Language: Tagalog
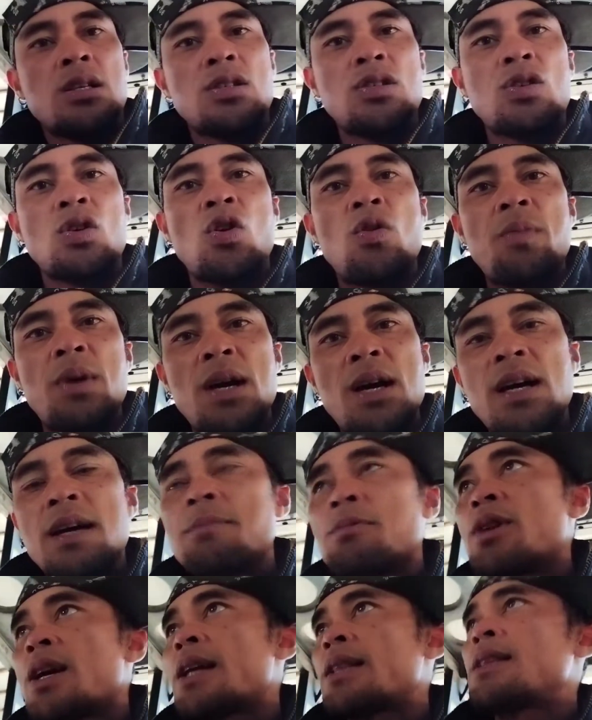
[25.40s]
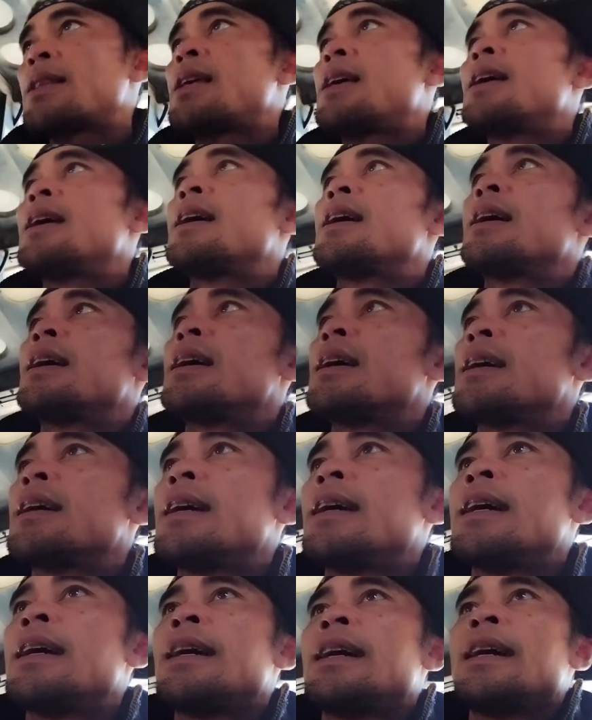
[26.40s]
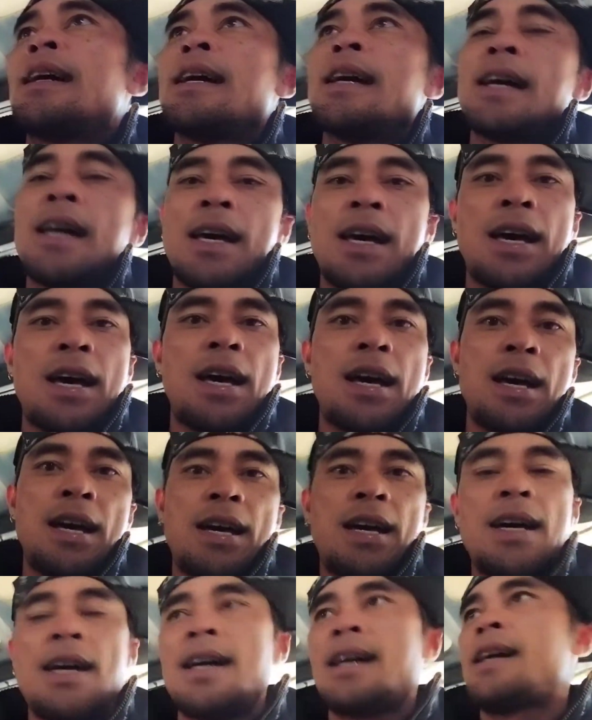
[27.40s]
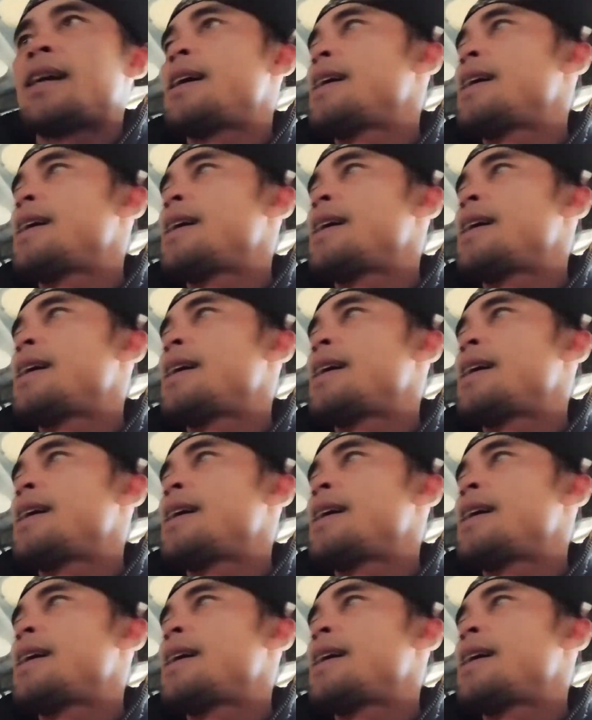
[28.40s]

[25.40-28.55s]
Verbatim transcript: So mga kaburat, ah, uh,